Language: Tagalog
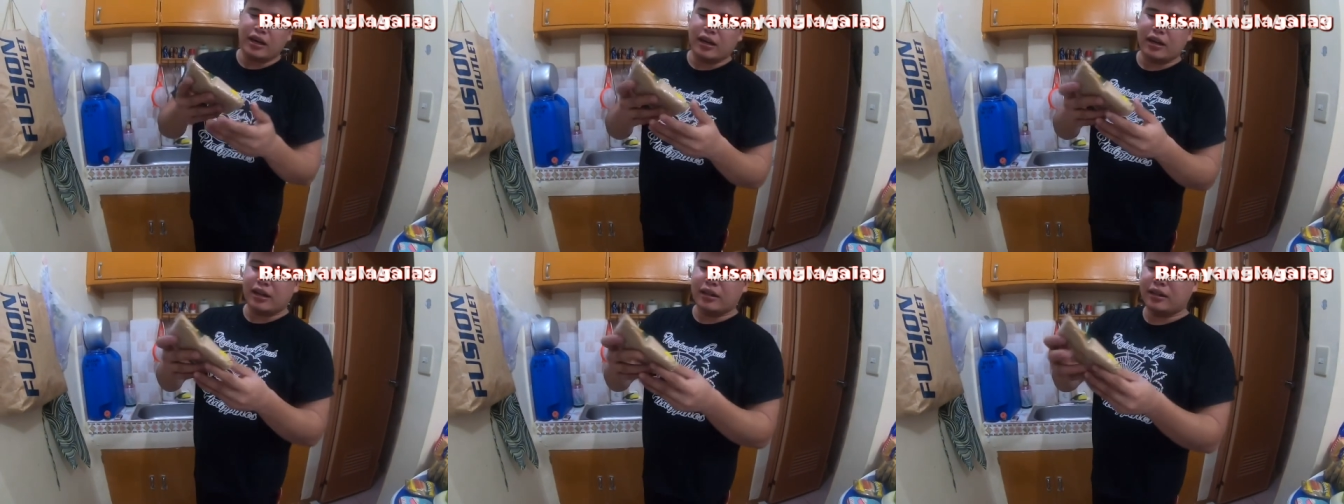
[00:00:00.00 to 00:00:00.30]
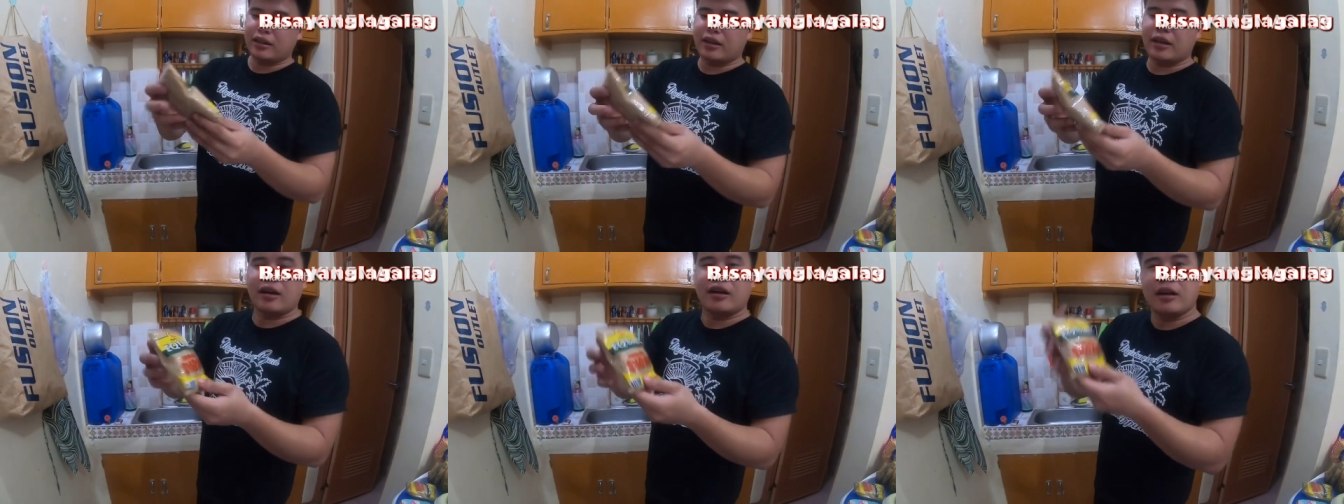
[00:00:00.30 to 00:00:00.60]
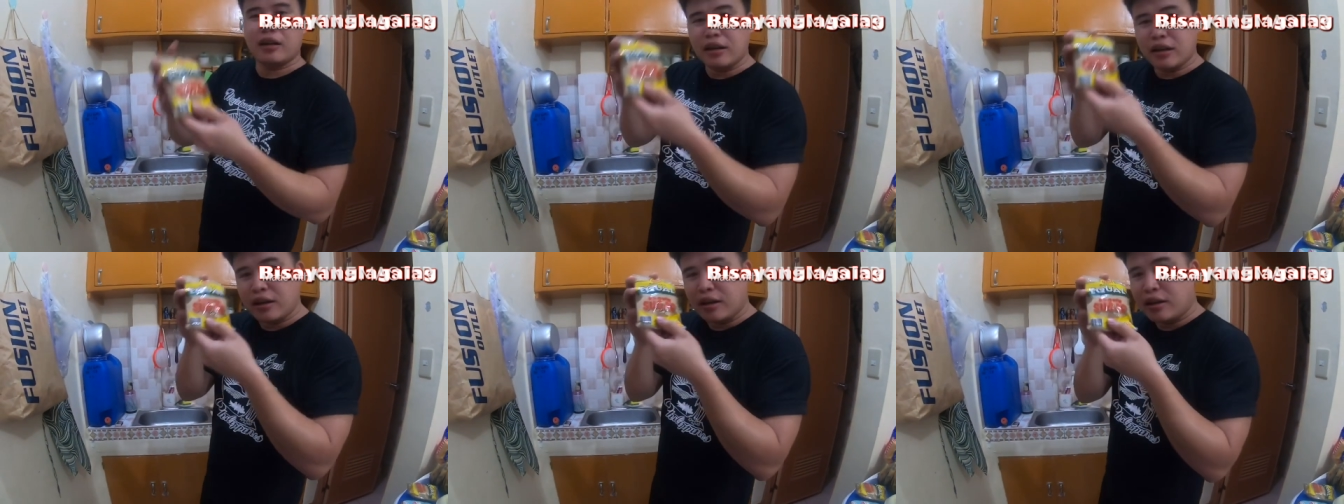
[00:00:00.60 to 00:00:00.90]
natin ng
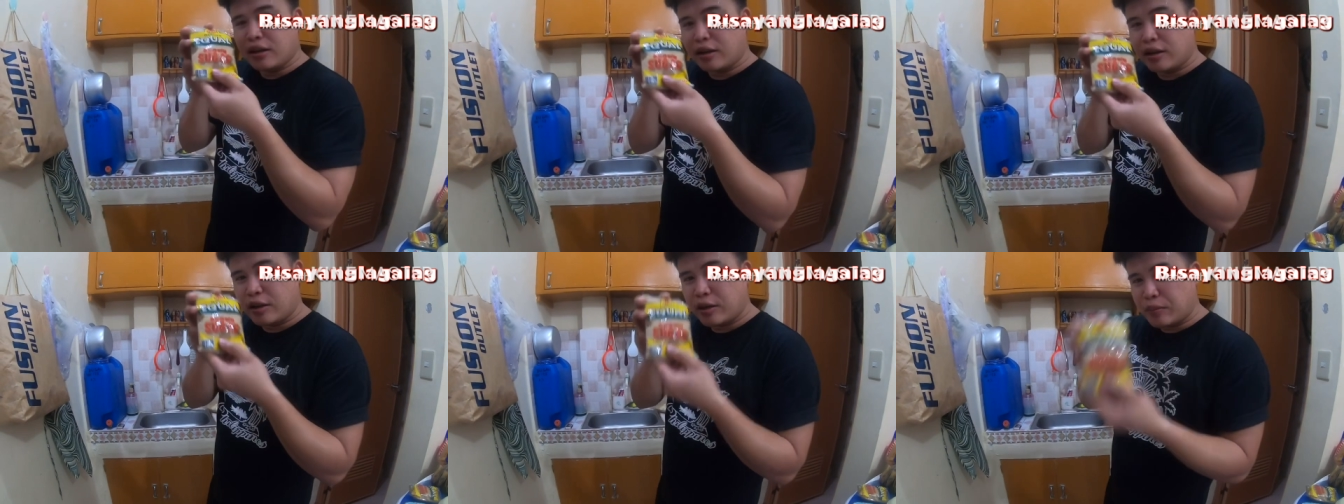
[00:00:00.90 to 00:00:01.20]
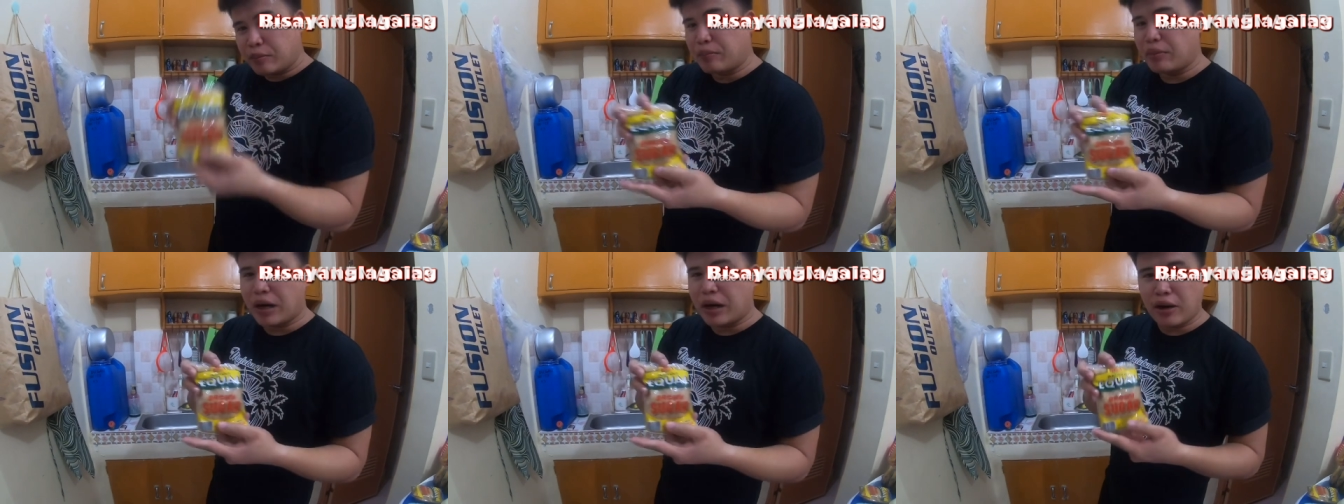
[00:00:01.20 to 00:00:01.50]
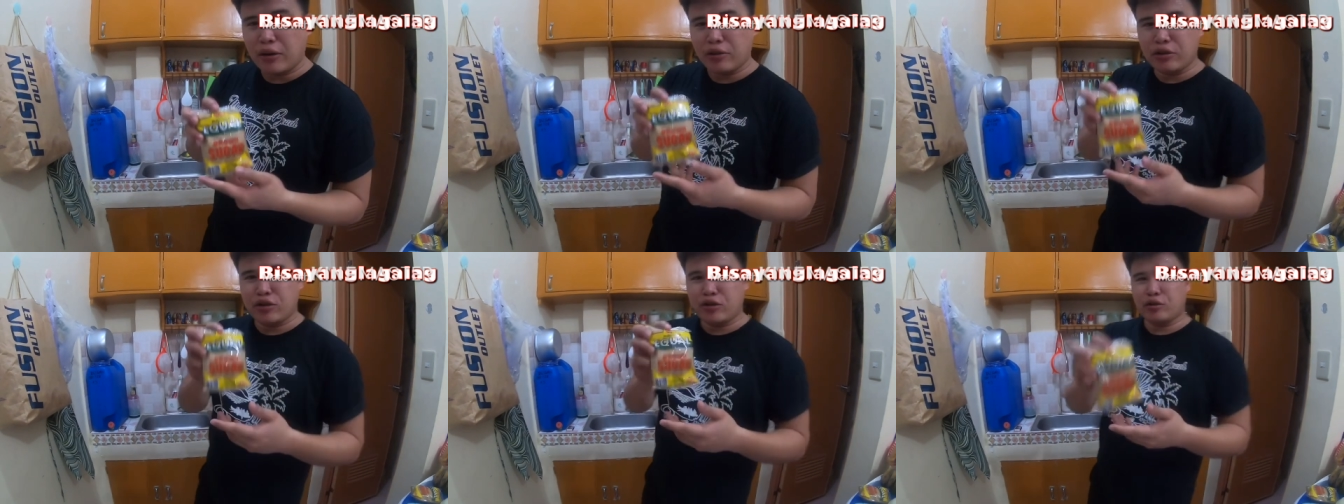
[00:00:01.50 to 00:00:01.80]

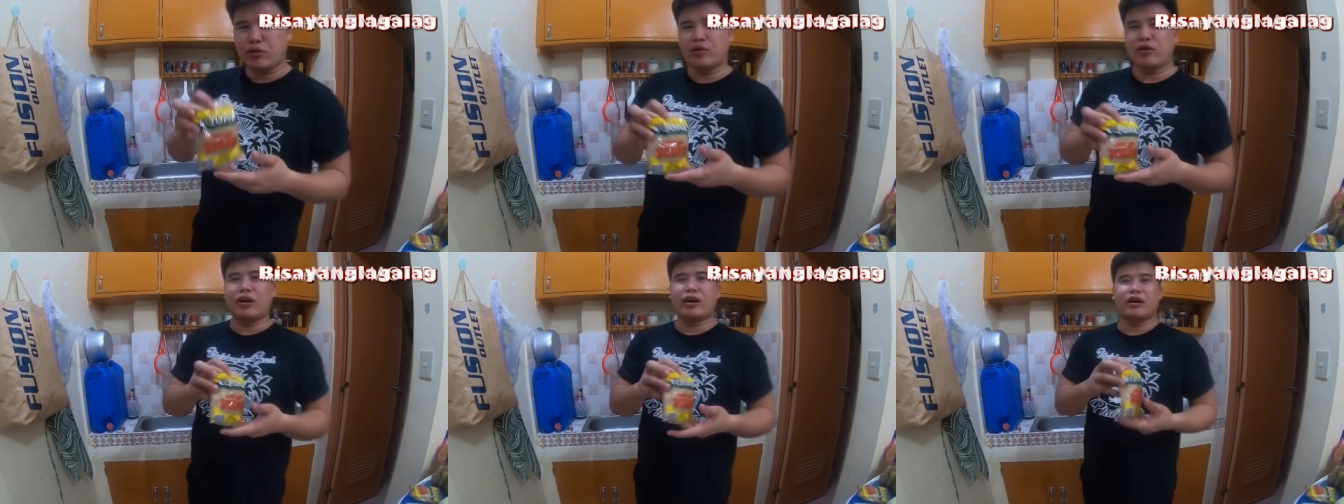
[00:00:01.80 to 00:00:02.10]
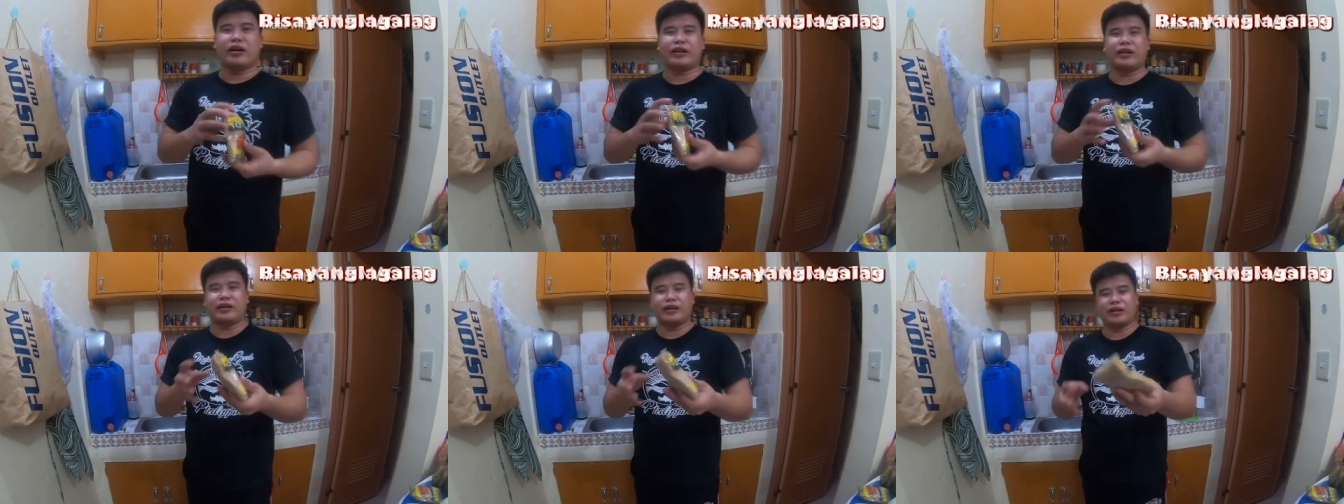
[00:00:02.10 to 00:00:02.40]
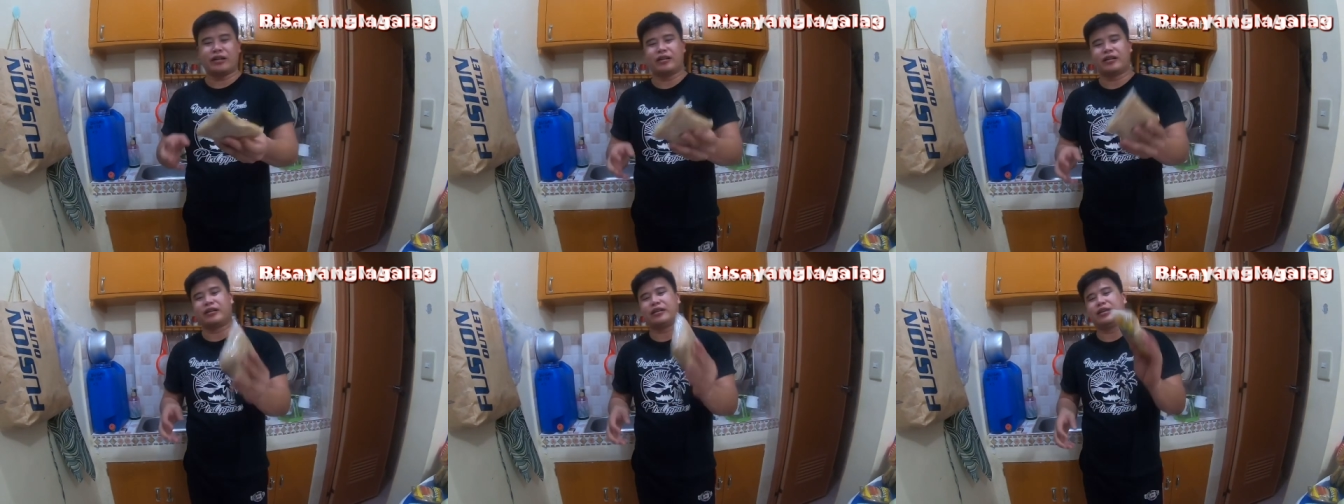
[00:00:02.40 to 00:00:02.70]
brown sugar.
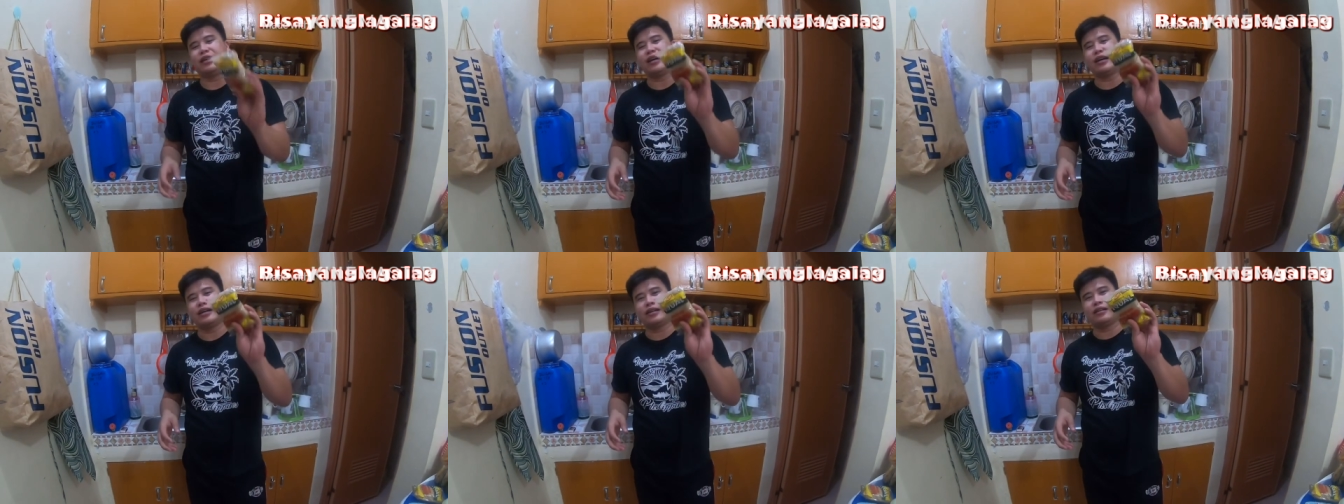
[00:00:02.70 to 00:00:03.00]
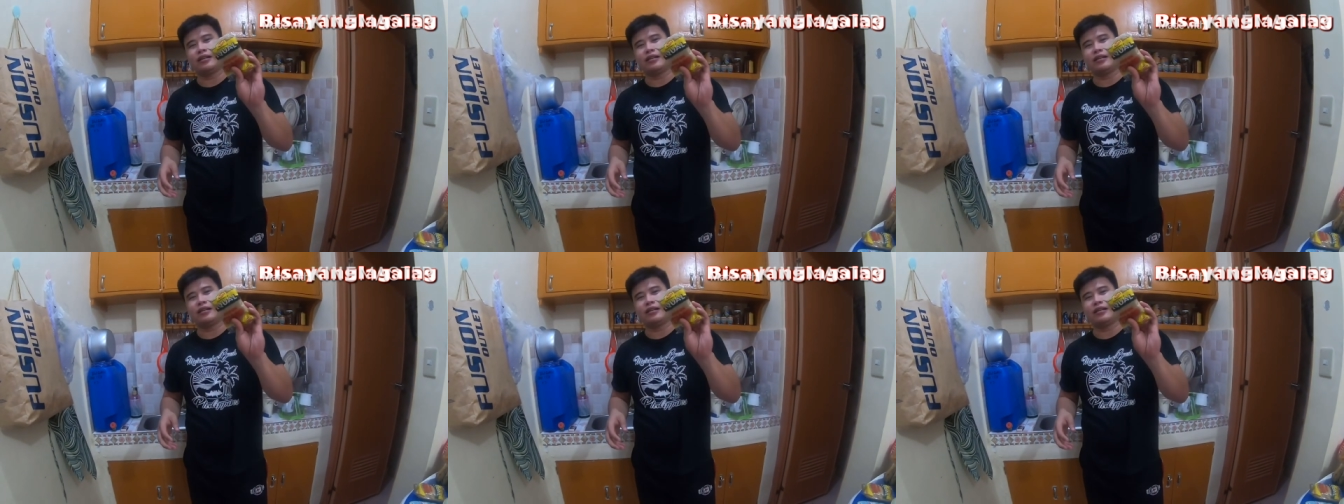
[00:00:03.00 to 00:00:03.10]
Yan.